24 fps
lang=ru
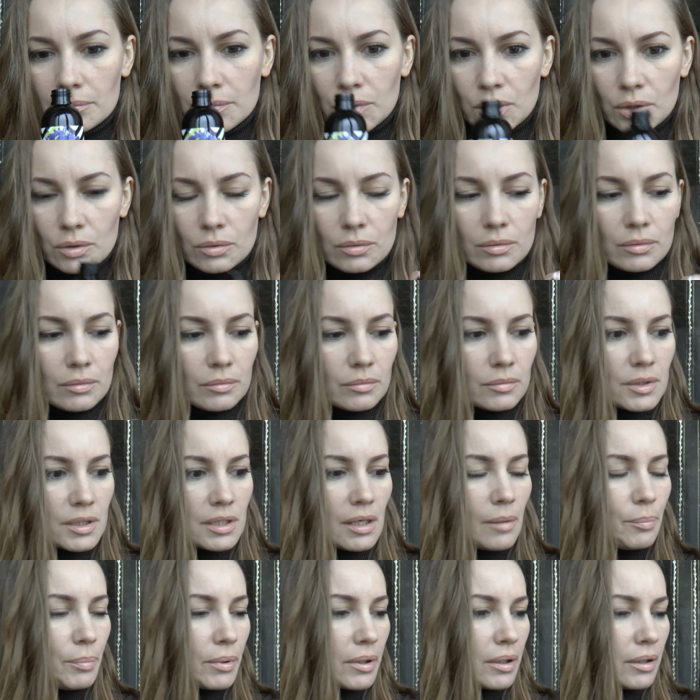но
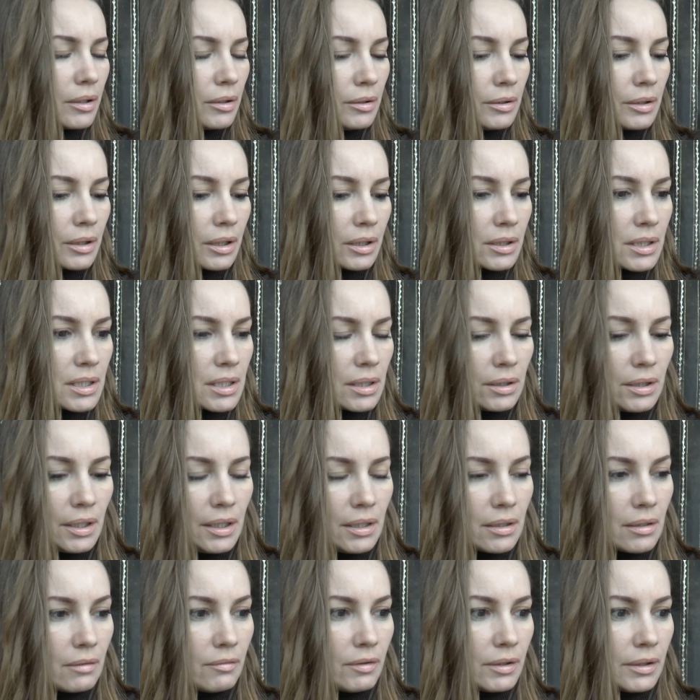запах
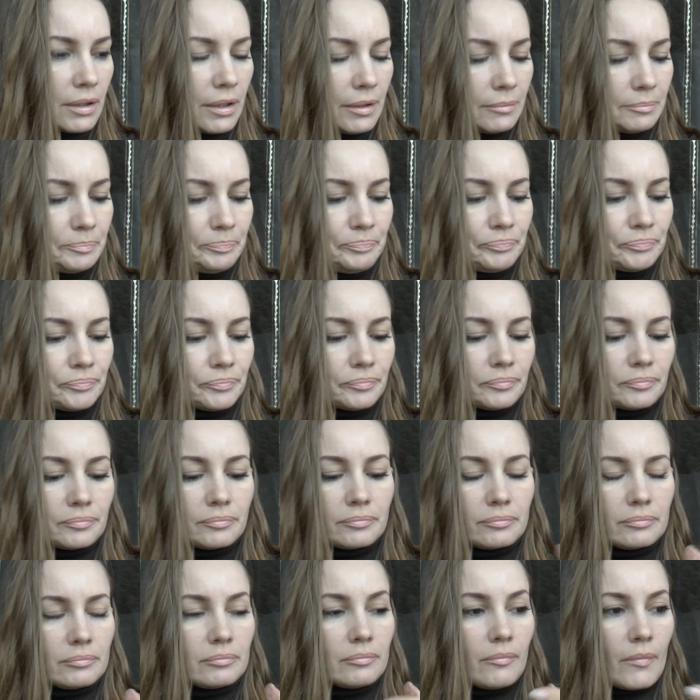концентрированный.
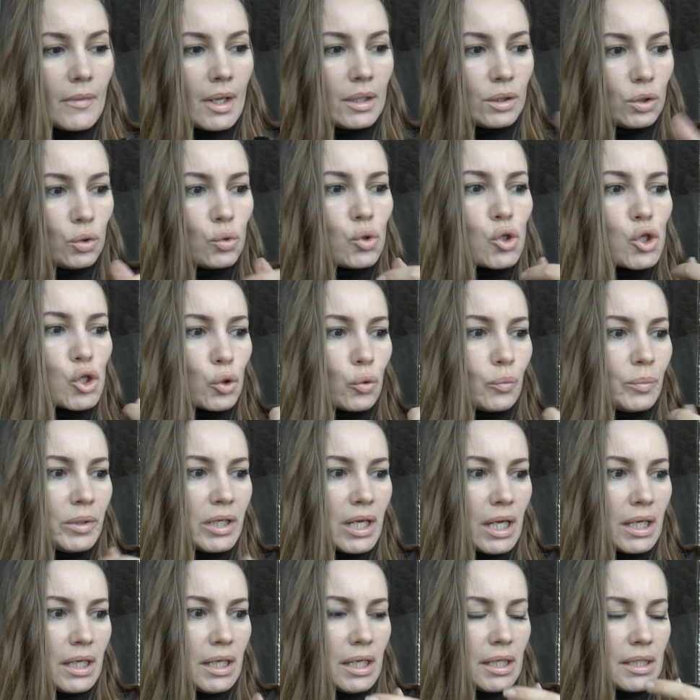Тут же у
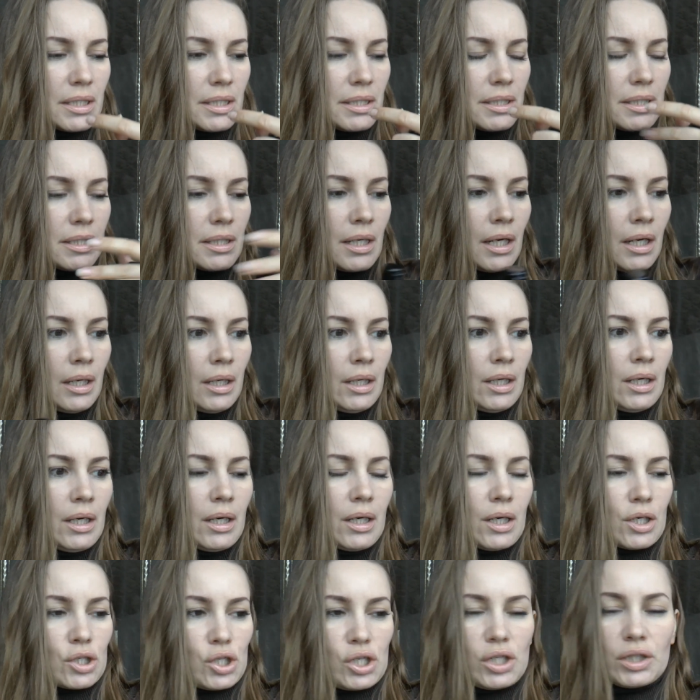меня есть
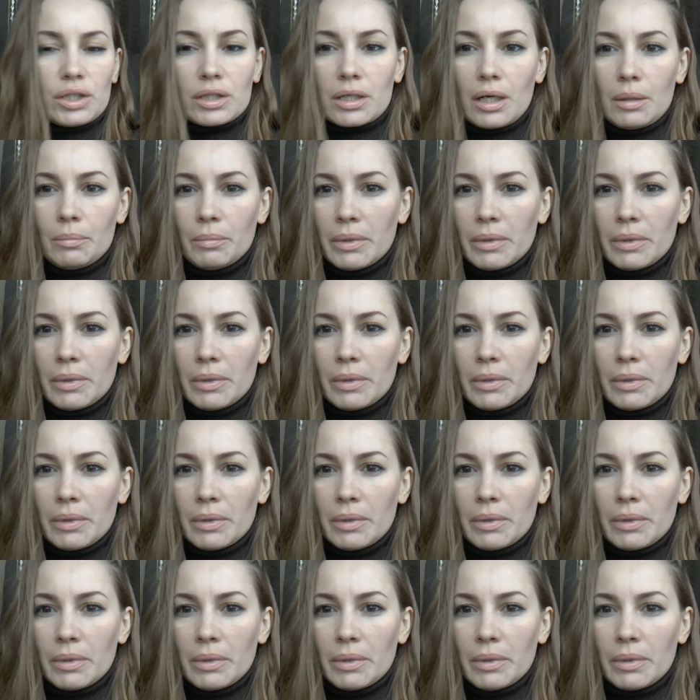жидкое